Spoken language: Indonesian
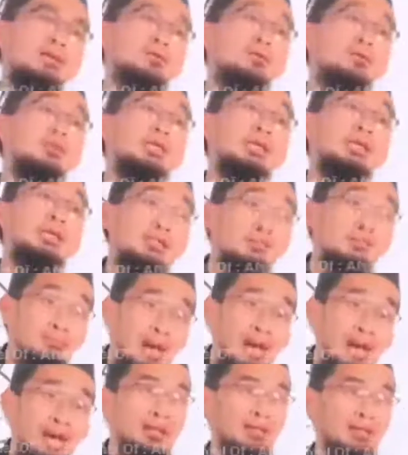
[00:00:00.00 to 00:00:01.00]
langsung
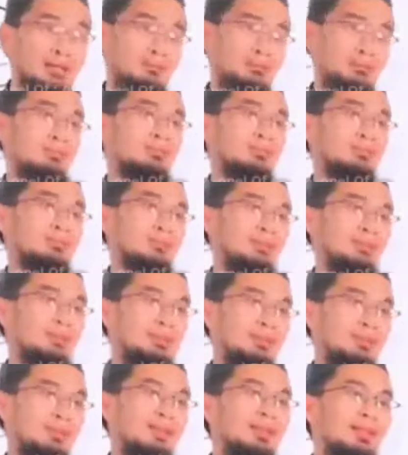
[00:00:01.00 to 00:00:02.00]
kelima.
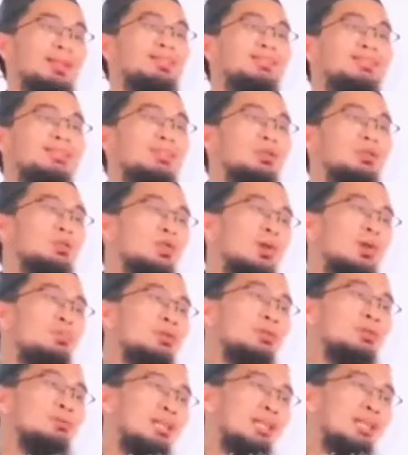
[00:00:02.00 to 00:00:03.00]
Kan satu dua
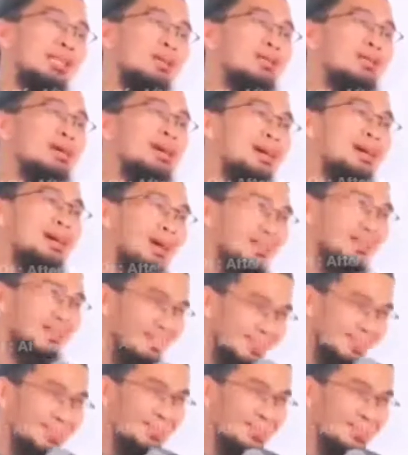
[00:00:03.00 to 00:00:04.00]
belum
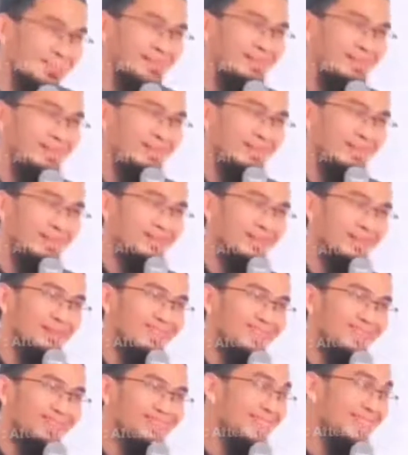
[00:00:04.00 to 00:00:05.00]
terlewati.
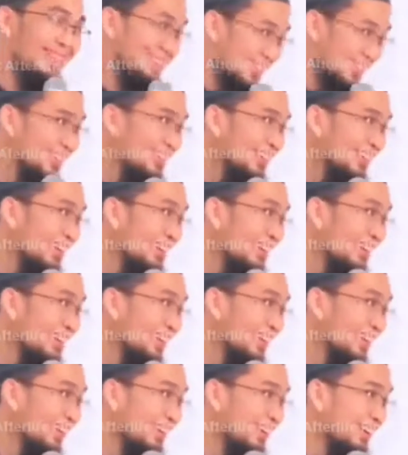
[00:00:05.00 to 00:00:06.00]
Jelas ya?
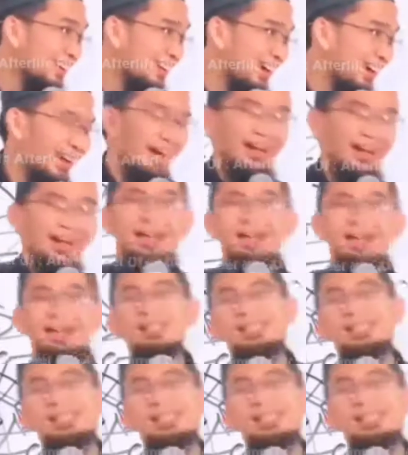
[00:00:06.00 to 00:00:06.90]
Ah,